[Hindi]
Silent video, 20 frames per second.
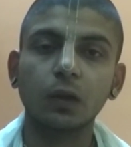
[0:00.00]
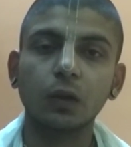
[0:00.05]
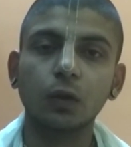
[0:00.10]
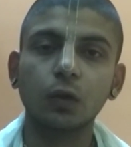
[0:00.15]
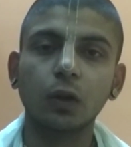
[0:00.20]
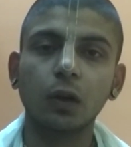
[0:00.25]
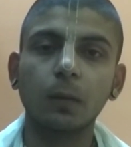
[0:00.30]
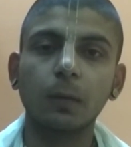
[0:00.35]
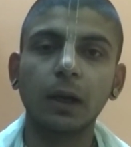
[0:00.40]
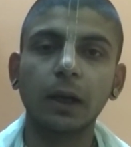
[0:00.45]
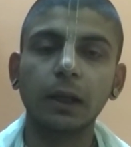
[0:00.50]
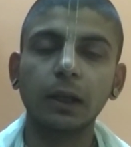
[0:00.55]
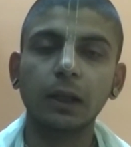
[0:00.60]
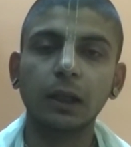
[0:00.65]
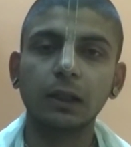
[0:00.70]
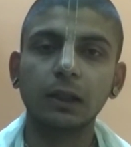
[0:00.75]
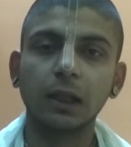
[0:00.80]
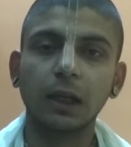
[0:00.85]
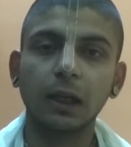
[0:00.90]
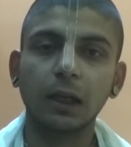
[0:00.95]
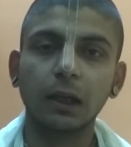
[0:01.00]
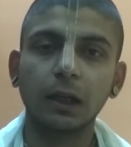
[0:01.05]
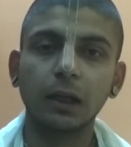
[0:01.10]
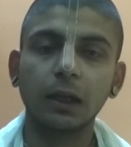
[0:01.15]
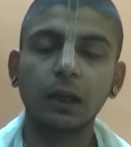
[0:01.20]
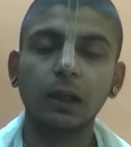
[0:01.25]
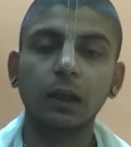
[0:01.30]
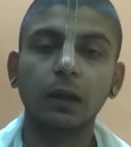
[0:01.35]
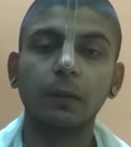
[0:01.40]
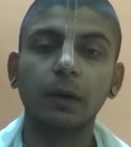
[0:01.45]
जो हमारी आचार्य
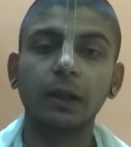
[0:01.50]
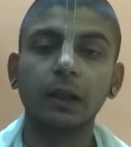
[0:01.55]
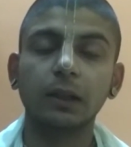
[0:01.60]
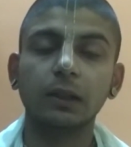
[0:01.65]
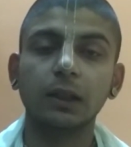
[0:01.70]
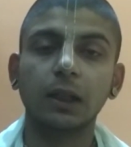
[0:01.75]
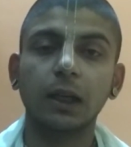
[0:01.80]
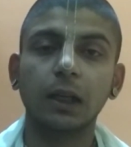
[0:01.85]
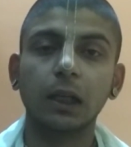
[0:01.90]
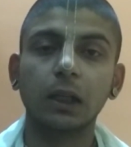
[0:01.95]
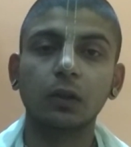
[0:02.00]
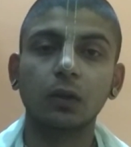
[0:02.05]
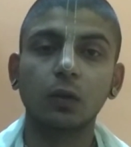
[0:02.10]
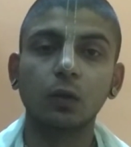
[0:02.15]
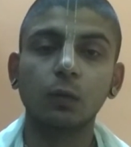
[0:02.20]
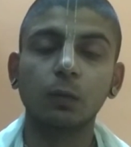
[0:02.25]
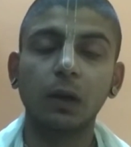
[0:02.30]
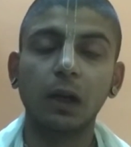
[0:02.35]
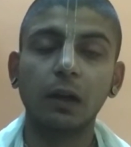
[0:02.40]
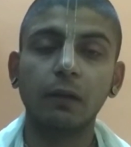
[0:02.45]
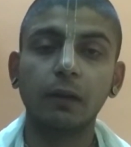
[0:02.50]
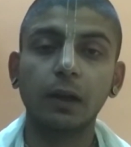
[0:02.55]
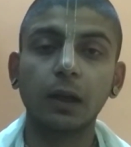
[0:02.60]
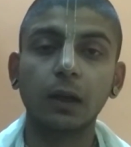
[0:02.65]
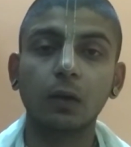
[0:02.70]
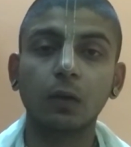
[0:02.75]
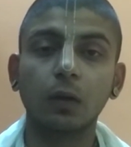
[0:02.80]
हैं हमारी आचार्य स्वरूप है वह